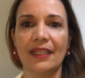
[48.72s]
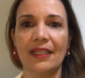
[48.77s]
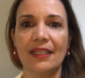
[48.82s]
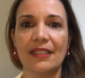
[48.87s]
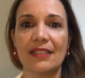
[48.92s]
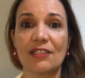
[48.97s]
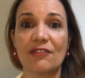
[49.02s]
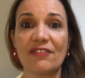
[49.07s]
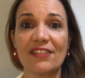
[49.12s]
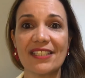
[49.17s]

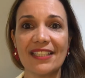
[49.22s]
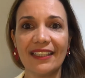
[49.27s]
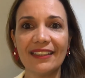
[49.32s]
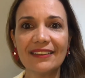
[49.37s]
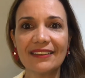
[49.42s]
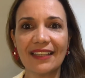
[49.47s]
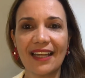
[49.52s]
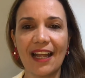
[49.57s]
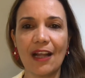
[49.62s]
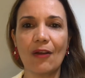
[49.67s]
Se você
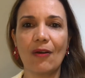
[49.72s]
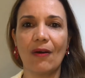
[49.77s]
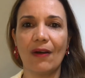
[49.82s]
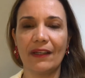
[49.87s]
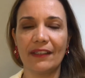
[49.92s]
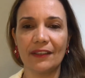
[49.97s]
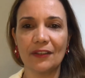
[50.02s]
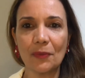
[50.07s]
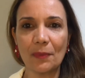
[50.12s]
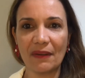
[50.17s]
entrar
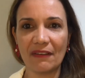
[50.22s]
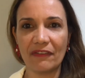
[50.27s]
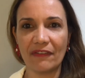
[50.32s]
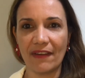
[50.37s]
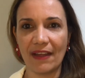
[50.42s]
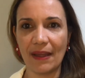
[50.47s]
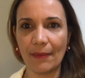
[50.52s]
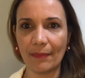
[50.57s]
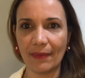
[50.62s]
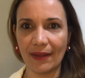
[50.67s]
agora numa
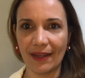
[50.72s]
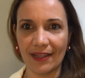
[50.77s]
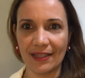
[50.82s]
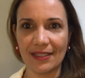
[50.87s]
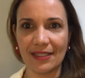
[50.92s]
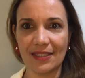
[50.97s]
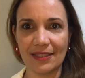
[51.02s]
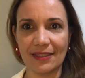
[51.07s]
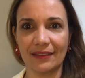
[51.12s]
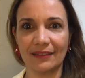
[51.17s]

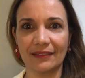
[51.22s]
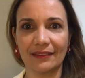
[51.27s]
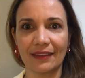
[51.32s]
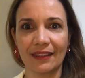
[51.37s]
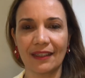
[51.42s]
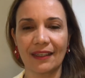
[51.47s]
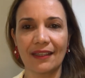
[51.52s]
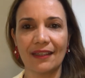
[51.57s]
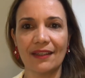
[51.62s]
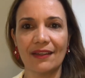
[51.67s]
farmácia,
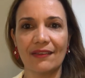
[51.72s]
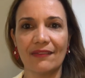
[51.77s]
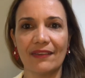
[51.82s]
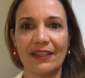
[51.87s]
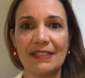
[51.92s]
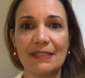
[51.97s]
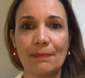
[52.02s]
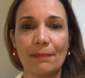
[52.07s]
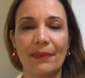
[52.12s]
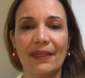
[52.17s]
vai
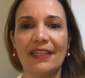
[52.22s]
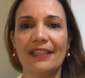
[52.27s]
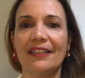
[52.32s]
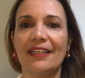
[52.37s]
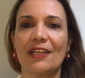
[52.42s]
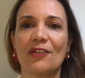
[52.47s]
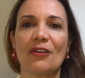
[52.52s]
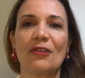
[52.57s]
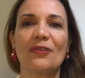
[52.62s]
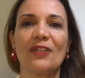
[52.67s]
se
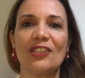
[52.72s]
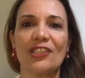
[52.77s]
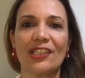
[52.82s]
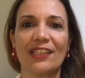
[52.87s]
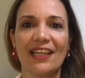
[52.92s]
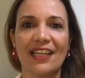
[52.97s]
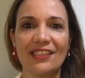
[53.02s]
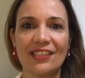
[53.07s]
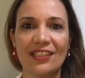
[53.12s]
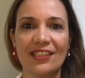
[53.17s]
perder com a
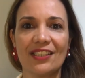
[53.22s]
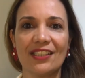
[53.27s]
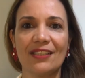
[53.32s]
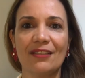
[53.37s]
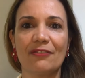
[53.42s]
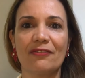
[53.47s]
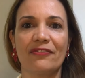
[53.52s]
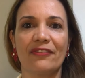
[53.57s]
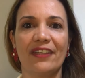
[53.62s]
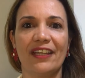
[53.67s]
quantidade de
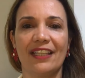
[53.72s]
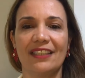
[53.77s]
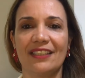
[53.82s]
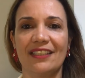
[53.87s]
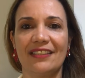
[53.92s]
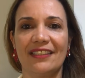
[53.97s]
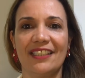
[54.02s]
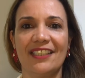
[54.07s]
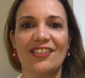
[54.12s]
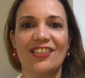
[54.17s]
oferta
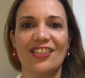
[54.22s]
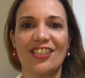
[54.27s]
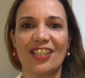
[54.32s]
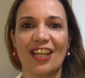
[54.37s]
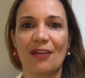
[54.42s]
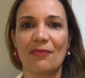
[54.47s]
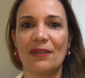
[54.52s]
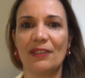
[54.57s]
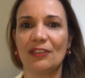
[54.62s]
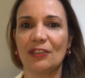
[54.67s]
né, de
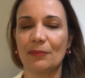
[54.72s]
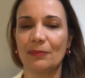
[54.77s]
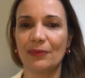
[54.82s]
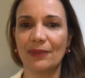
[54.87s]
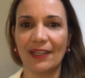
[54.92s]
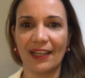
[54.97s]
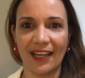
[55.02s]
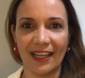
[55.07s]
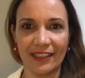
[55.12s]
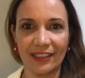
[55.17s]
enxaguantes
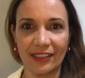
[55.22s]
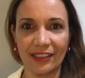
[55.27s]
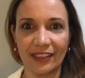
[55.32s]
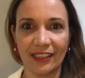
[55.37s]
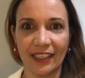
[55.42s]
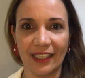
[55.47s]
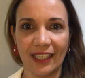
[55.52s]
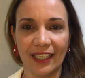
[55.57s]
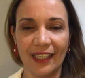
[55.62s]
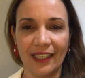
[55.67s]
bucais.
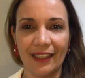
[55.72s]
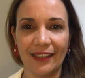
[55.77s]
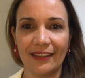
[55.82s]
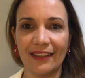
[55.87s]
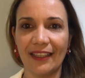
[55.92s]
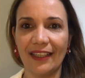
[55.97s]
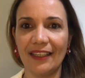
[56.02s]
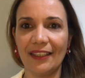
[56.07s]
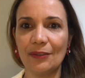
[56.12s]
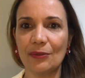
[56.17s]

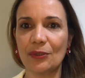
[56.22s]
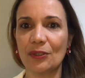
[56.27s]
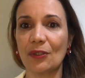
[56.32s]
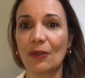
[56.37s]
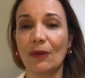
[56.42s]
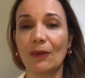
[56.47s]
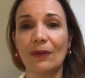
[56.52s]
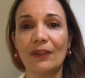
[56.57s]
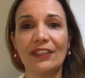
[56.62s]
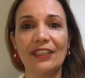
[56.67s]
Tem os
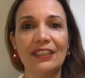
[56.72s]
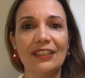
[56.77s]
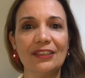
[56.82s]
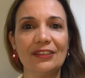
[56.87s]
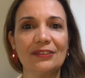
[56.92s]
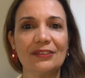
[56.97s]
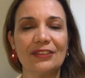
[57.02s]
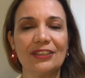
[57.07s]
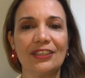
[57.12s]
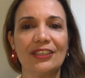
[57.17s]

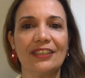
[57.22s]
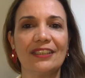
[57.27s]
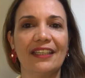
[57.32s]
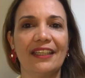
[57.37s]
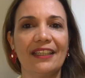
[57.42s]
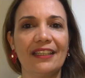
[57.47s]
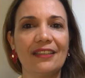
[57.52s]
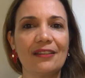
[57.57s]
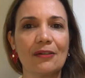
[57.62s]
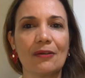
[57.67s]
coloridos,
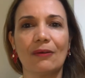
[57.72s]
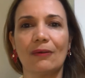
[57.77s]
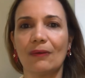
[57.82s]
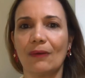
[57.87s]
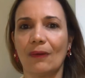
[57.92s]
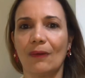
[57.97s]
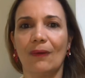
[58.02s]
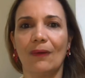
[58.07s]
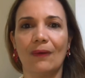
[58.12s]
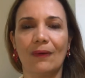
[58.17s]
tem
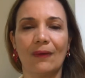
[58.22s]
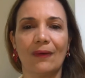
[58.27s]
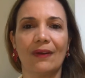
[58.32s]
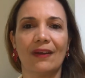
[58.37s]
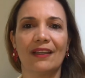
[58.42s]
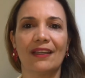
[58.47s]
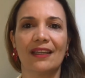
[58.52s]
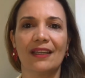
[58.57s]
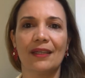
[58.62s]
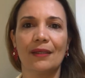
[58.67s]
color
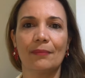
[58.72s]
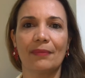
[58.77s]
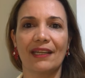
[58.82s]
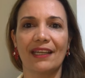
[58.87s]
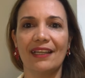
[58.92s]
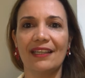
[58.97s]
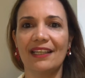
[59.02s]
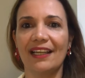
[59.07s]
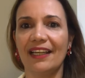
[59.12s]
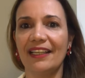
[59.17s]

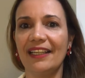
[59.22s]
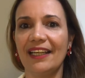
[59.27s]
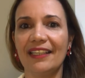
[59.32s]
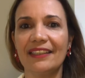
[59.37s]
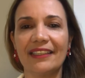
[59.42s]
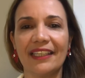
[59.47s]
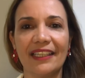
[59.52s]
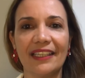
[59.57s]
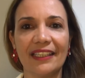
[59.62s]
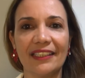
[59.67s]
para clarear
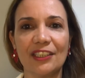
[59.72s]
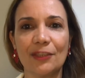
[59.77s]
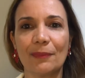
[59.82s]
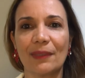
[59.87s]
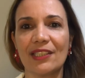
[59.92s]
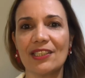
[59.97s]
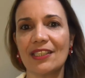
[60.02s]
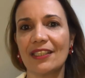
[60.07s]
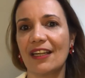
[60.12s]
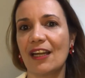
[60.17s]
dente,
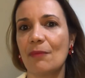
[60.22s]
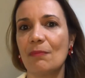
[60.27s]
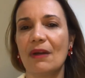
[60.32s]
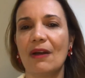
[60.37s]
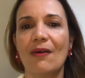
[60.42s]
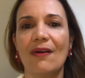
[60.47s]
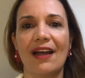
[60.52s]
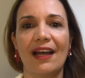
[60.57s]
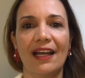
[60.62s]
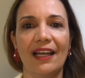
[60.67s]
para tirar
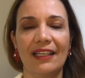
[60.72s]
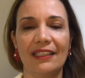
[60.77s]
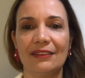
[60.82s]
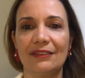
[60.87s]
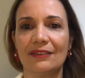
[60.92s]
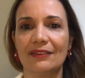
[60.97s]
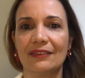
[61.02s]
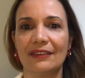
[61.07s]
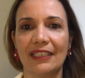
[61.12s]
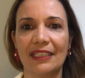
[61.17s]
mau
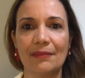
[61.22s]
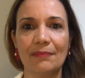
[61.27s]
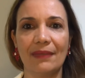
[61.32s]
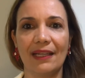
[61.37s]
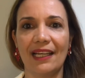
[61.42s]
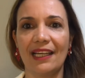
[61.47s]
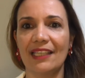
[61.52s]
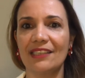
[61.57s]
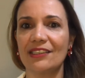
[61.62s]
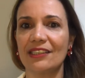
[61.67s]
hálito, tem
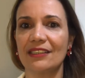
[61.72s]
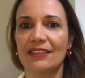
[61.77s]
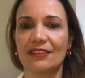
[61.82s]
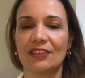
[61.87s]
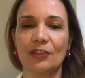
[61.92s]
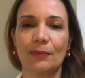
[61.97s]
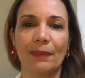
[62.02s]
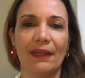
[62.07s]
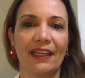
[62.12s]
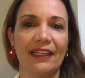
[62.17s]
embalagem
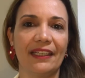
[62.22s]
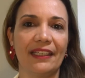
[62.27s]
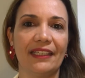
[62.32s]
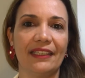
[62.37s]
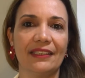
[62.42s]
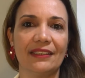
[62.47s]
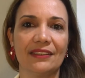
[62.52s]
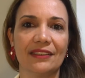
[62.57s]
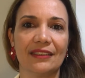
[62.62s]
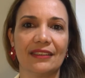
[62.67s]

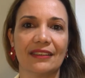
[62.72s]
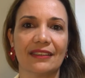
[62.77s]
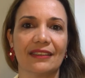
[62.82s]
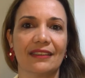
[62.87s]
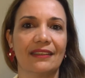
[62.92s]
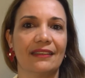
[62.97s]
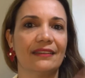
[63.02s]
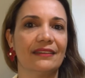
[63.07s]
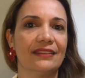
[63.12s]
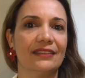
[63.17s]
transparente,
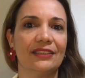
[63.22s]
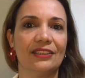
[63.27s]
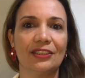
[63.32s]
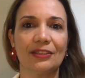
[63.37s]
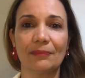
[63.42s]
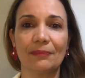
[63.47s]
grande,